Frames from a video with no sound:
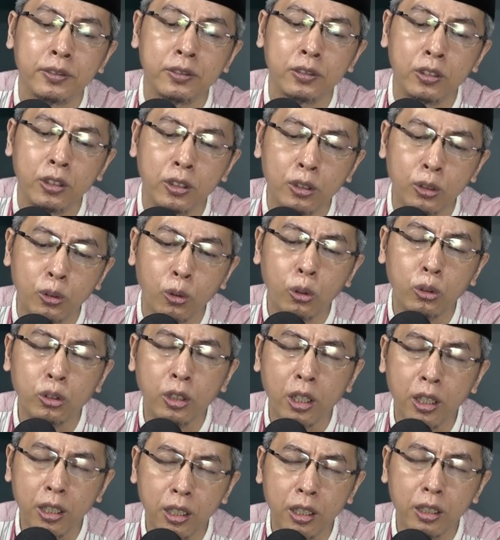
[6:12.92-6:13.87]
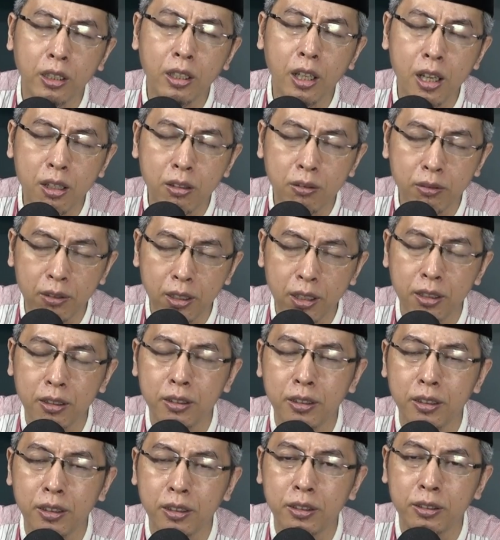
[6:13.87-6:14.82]
Ya, dosanya gede itu ya.
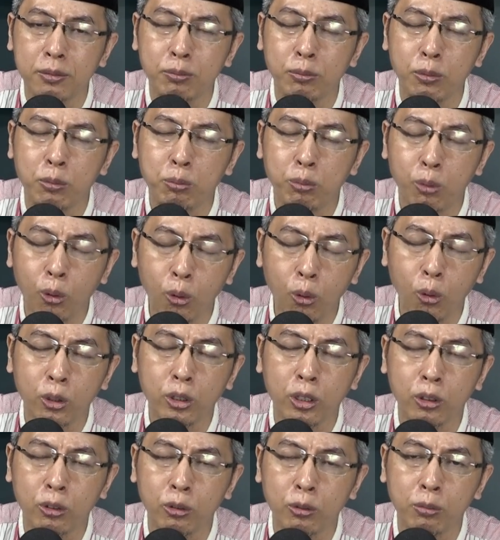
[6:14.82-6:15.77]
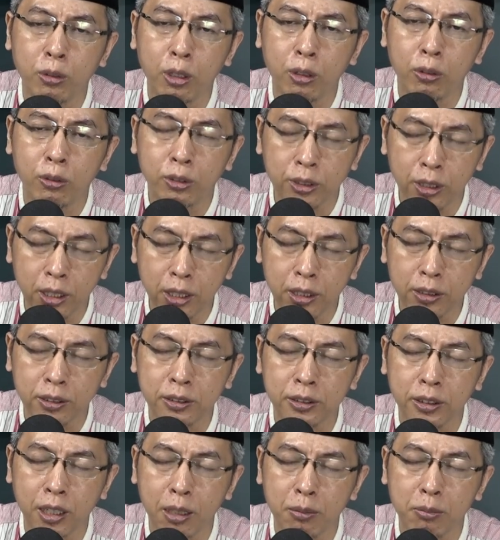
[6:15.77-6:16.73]
ya membunuh satu manusia
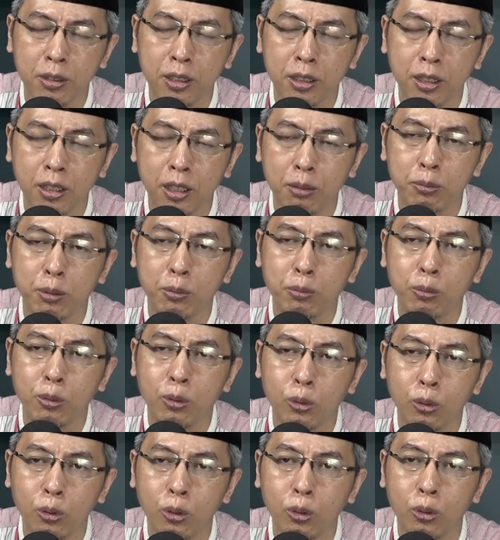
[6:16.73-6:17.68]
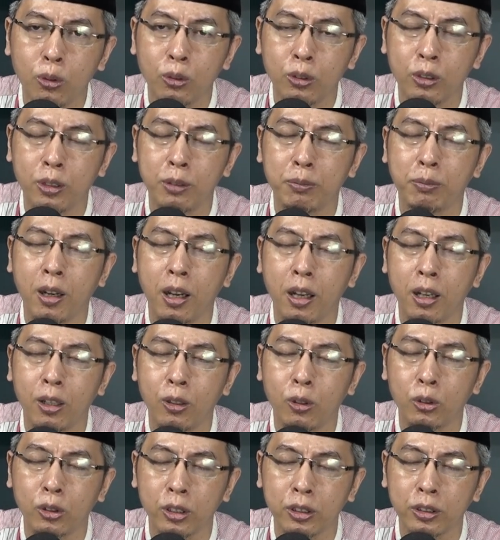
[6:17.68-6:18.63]
sama dengan membunuh ya
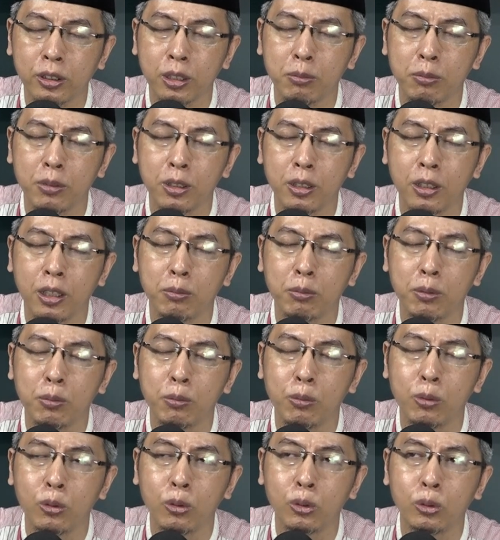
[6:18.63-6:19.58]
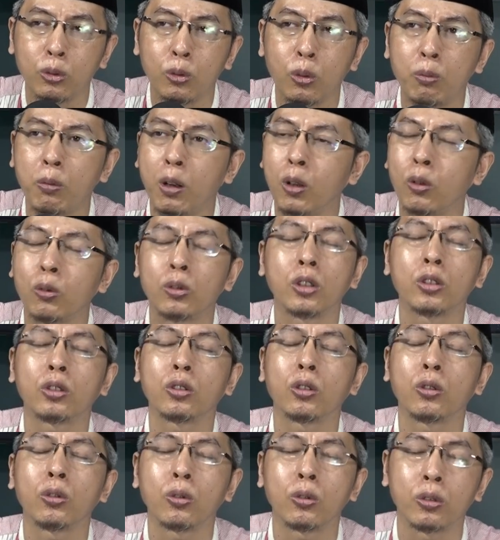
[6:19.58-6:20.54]
dosanya sama dengan membunuh manusia
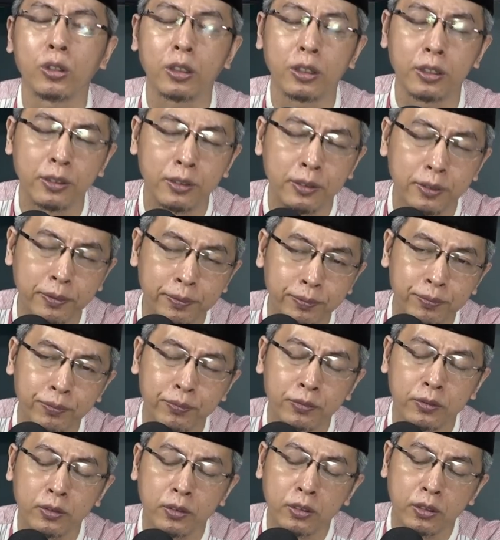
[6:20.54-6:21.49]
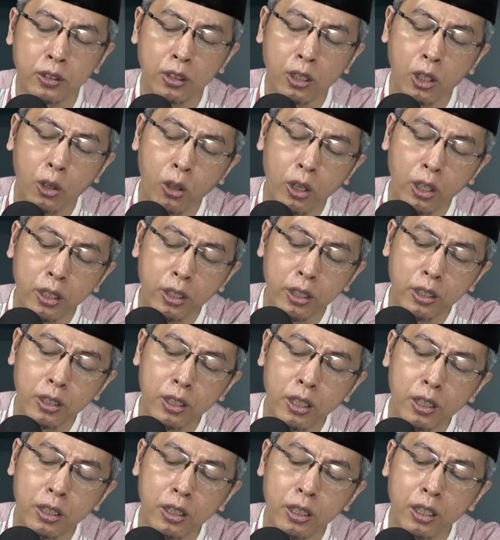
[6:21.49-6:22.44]
seluruhnya ya, kalau hari
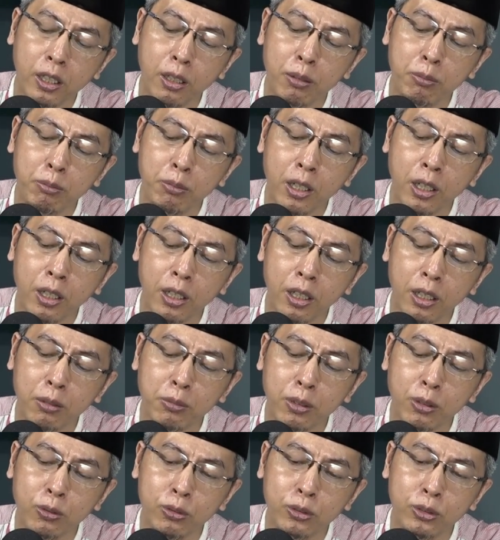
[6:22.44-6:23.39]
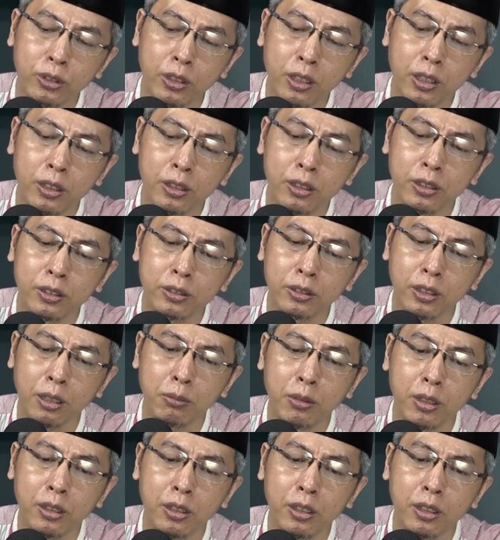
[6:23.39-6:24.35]
ini ada 6 miliar manusia ya,
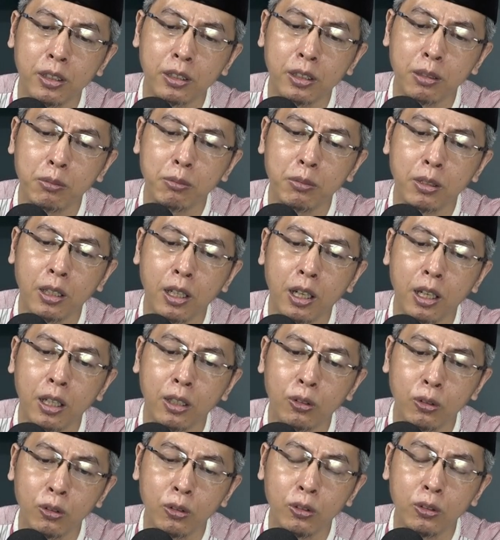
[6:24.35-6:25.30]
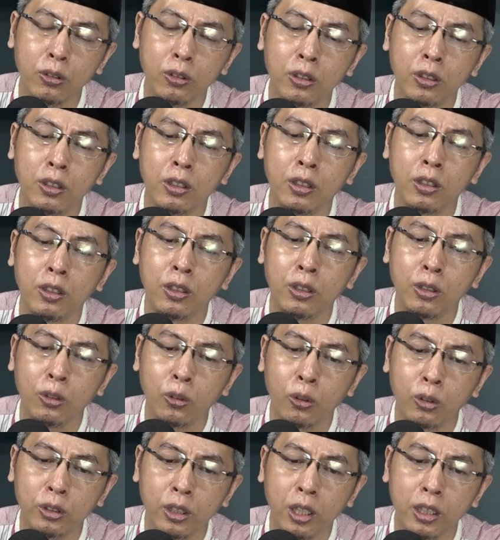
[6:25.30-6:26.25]
sama aja kita menanggung
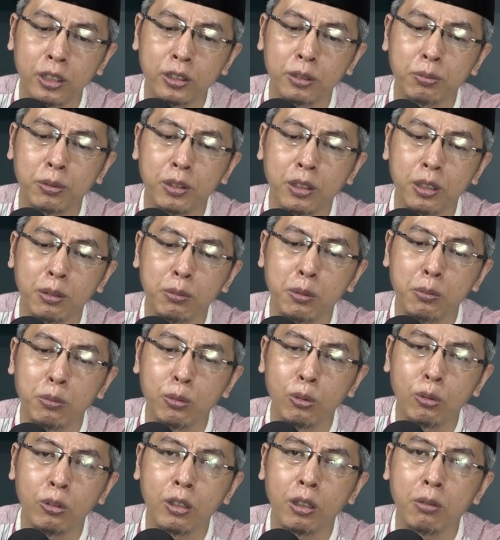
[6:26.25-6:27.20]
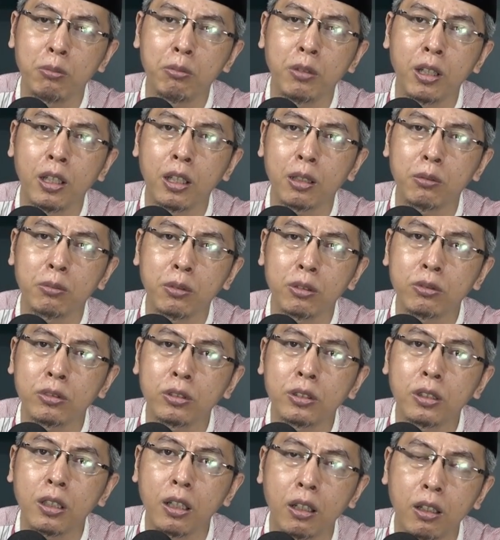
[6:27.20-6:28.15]
dosa seperti membunuh 6 miliar
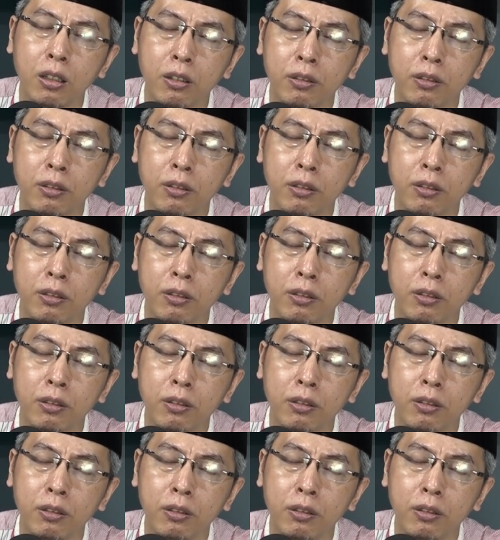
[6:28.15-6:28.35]
manusia